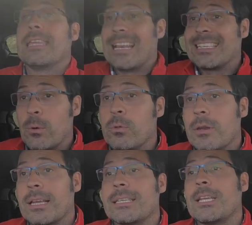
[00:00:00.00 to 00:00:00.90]
Y el
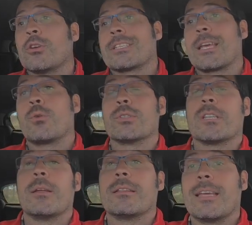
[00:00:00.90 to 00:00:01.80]
segundo requisito es que
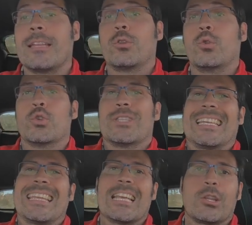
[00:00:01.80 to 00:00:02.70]
justamente tus
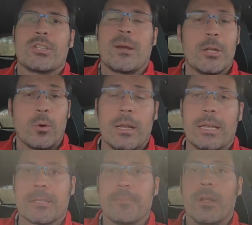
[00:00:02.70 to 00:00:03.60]
trayectos
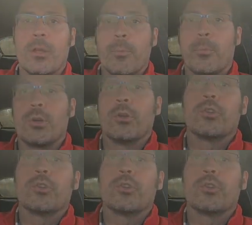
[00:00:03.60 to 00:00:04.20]
habituales pues